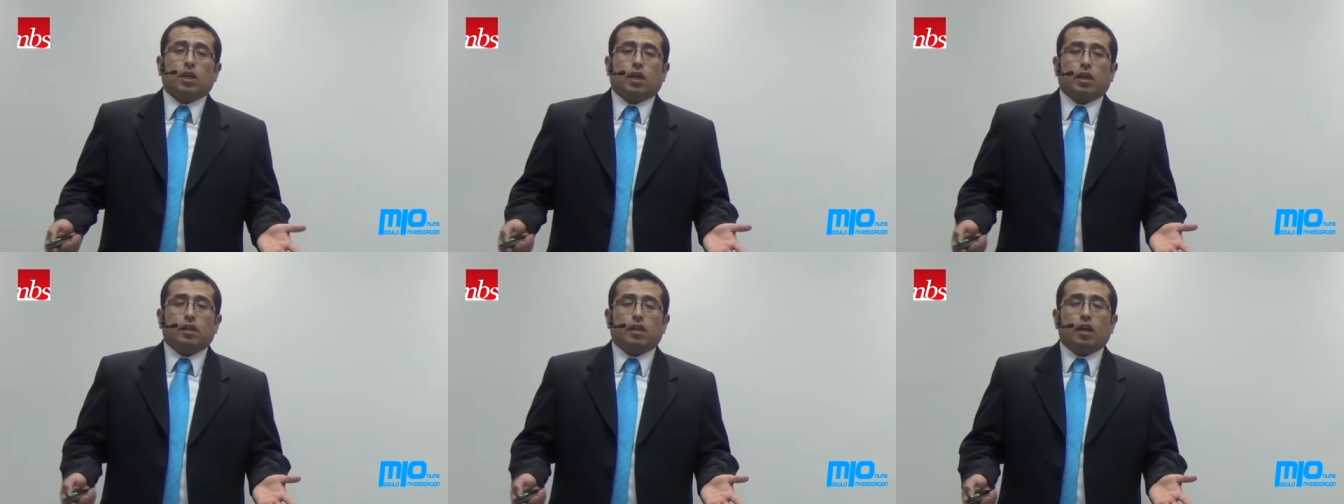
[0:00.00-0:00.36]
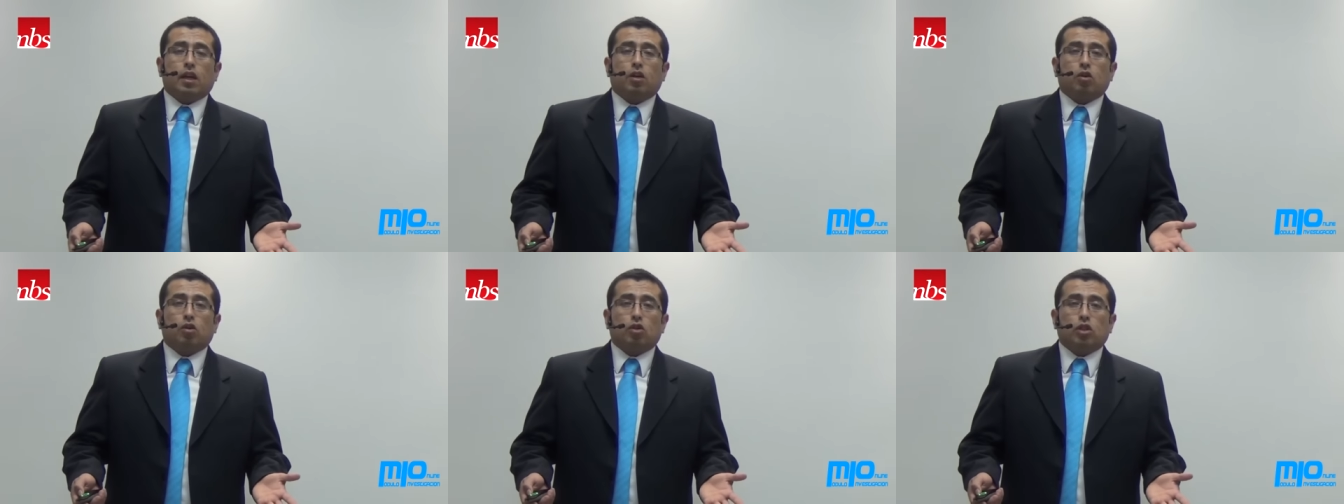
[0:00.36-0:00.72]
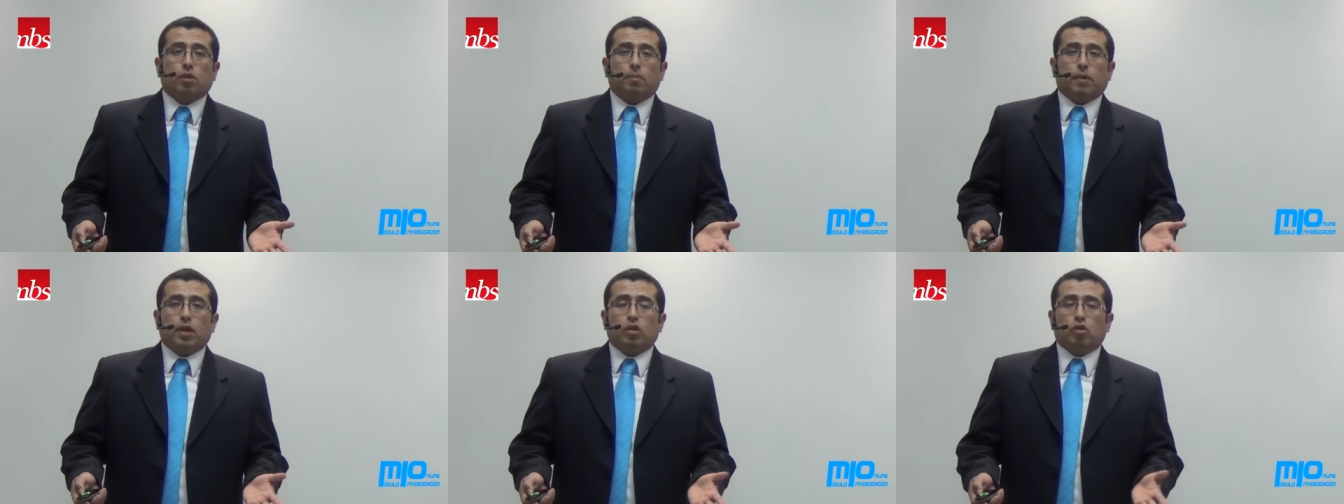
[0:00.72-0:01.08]
se genera el
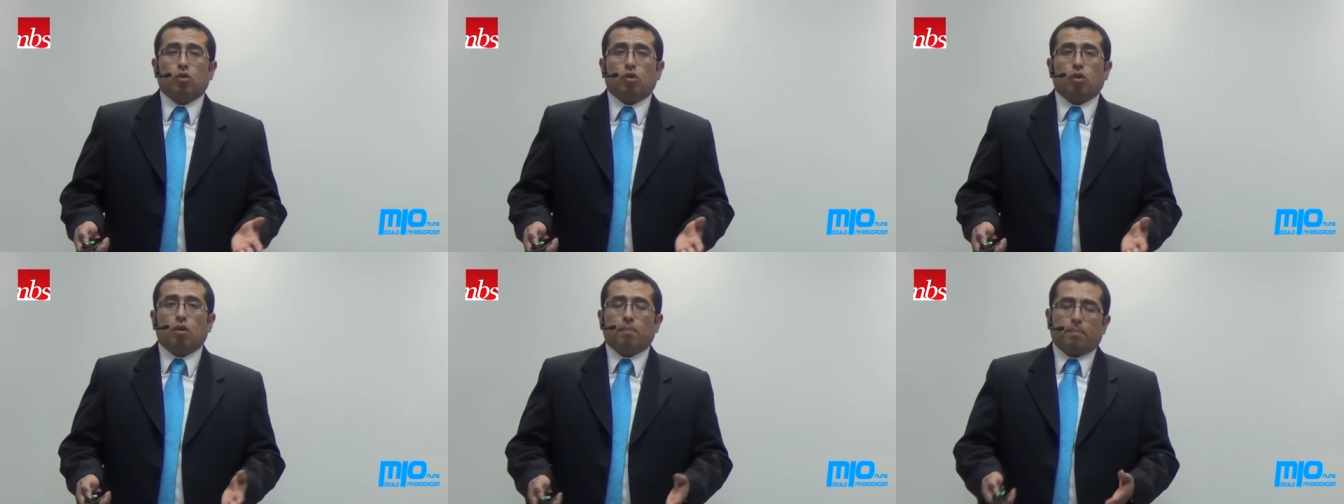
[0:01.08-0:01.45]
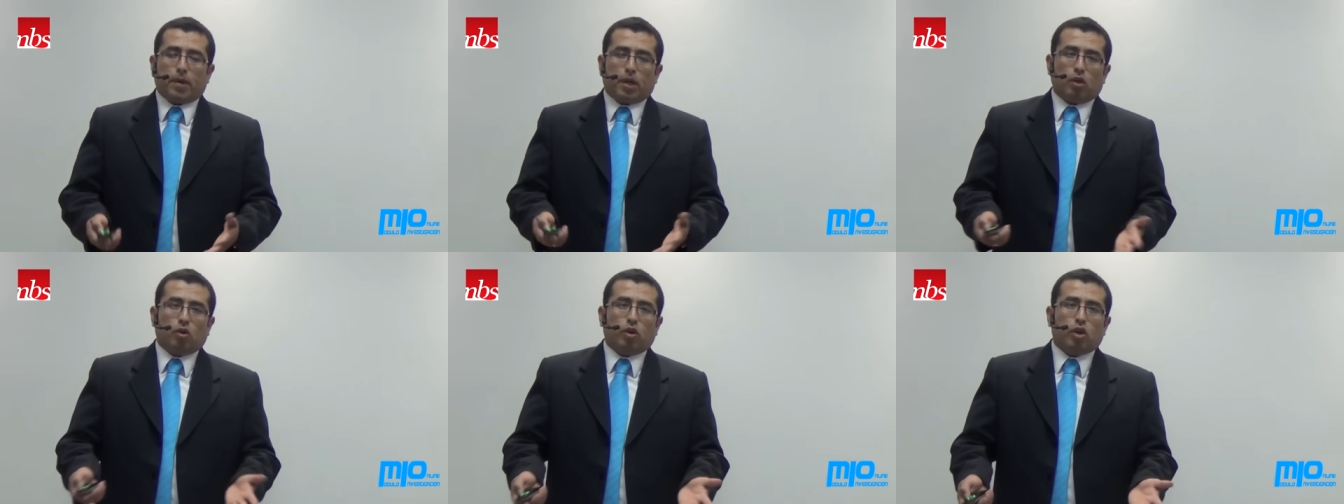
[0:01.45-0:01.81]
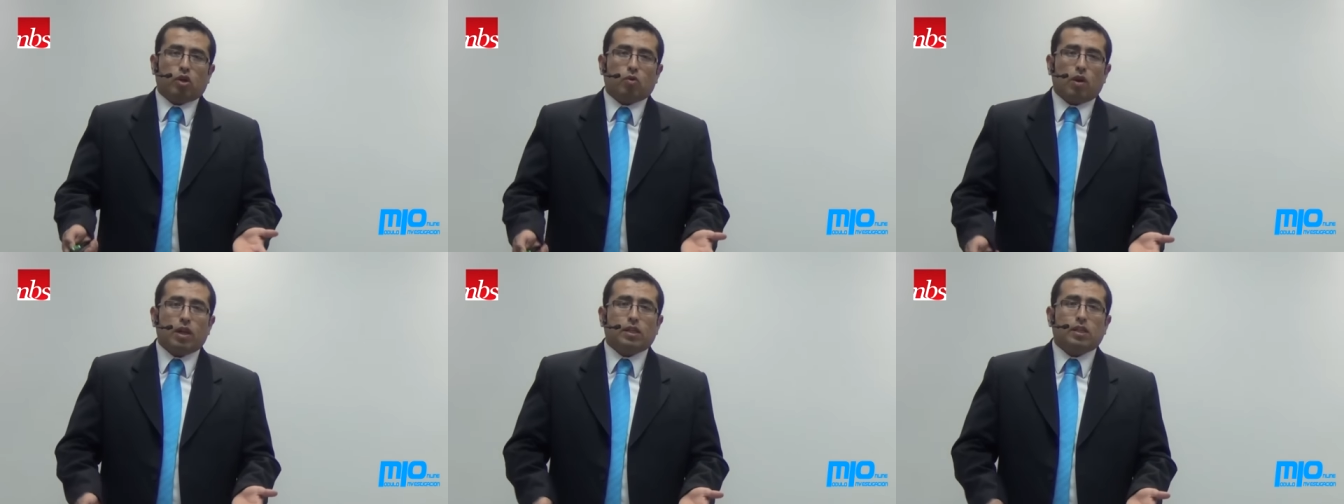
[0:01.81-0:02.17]
conocimiento, pero ¿y
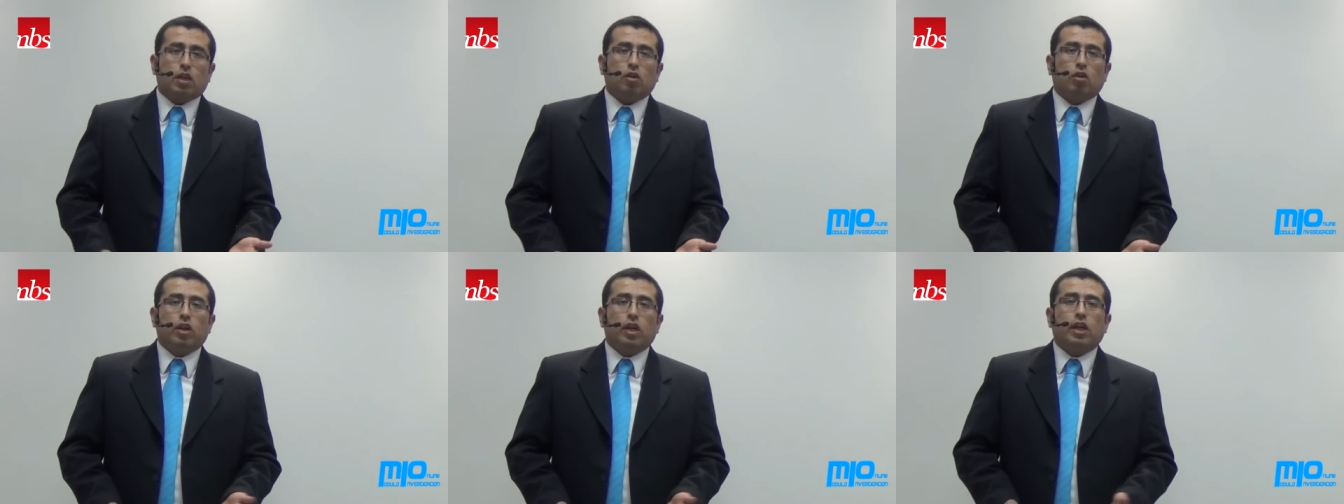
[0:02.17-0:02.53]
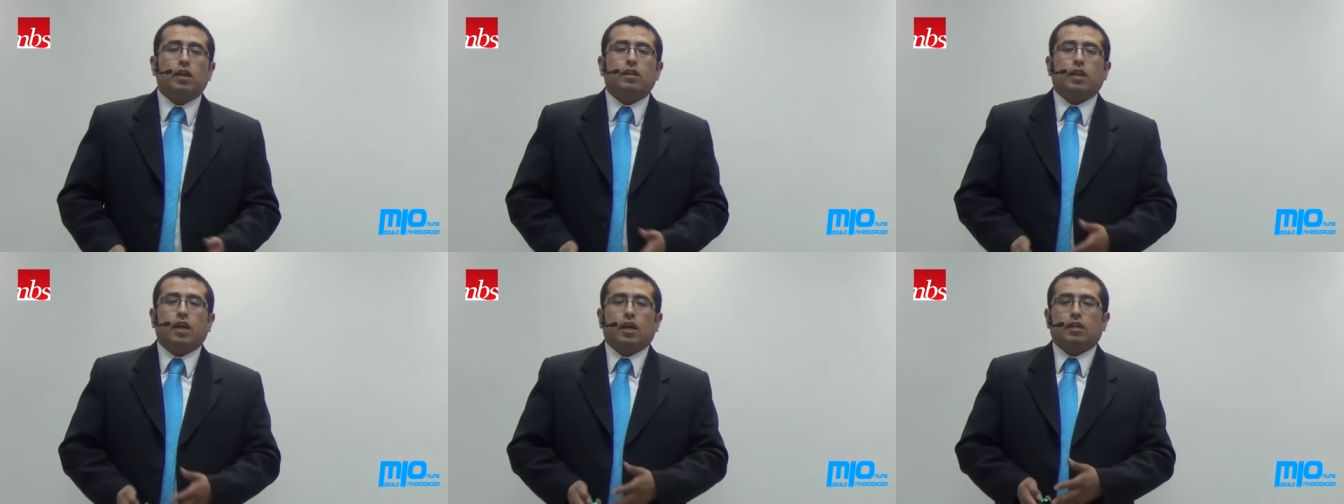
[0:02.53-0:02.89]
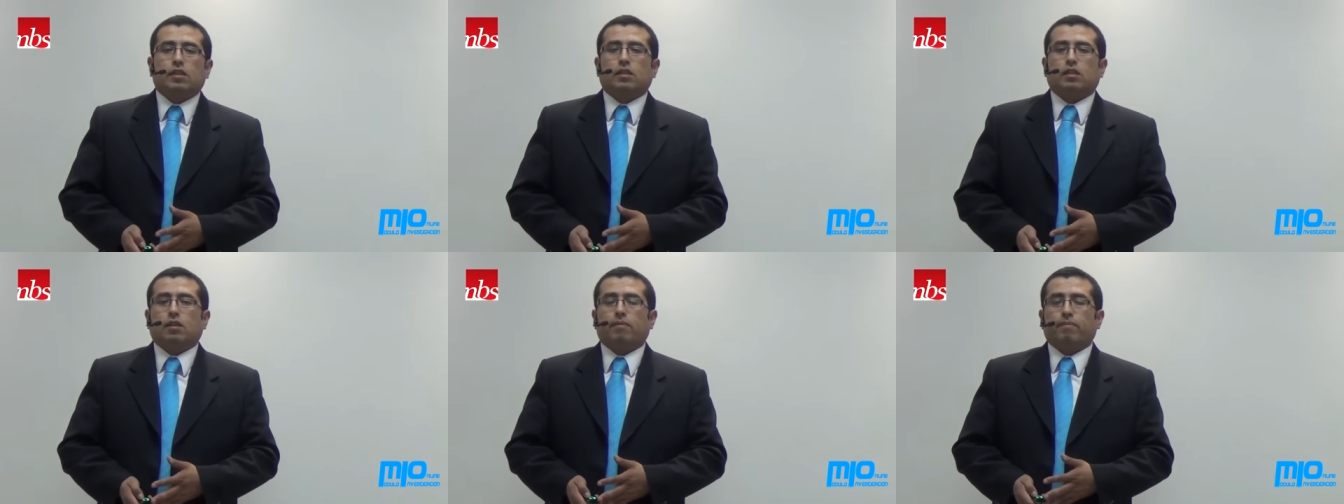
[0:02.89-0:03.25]
cuál es el origen de
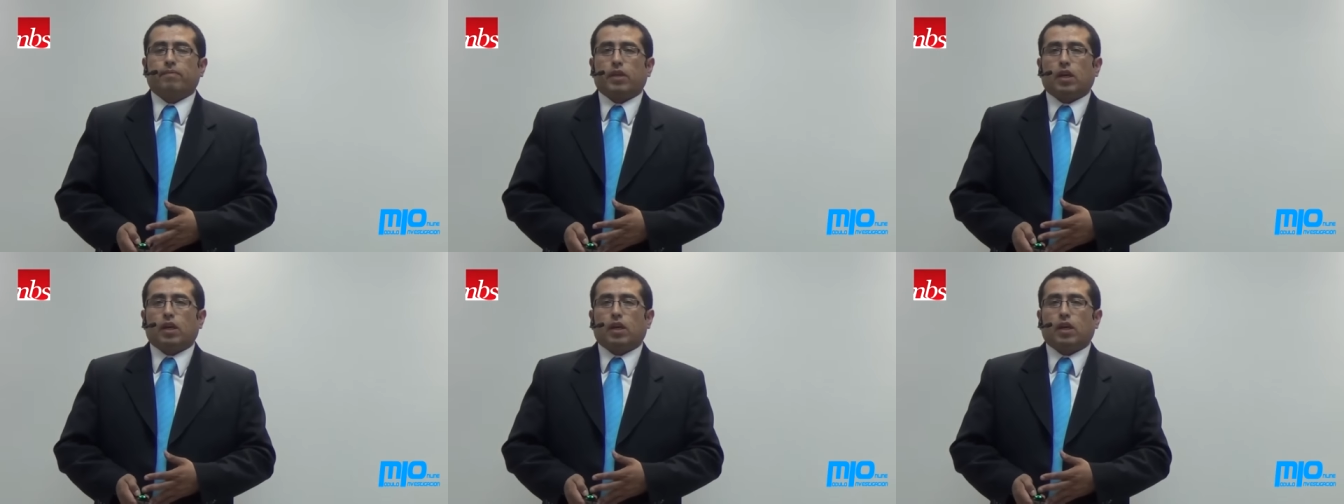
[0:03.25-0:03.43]
este?